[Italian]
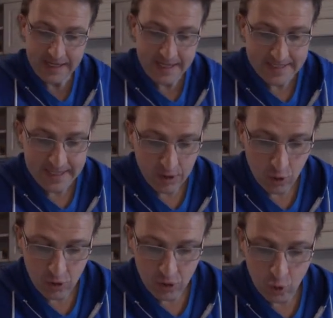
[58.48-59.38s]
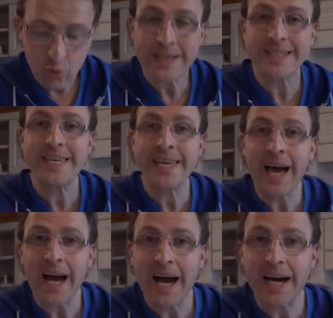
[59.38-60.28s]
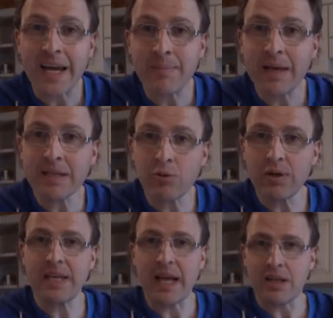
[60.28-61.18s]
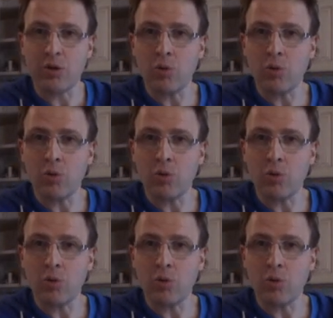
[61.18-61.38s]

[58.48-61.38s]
che inizia con Tunisia, Arabia Saudita,